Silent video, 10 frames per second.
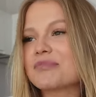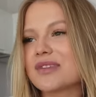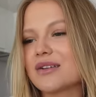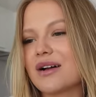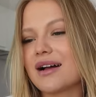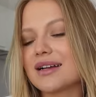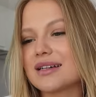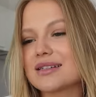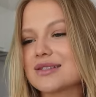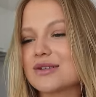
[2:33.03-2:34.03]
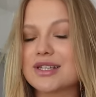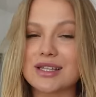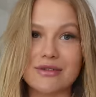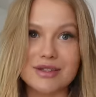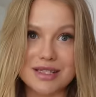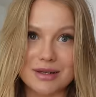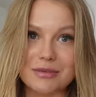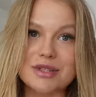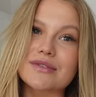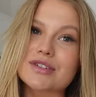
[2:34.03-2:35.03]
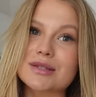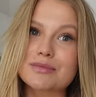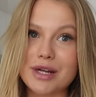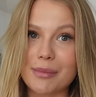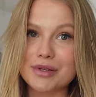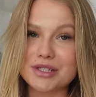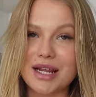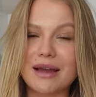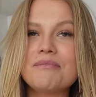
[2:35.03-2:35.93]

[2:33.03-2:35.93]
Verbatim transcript: no ale co dziadkowie nie zrobią, to zawsze jest przepyszne.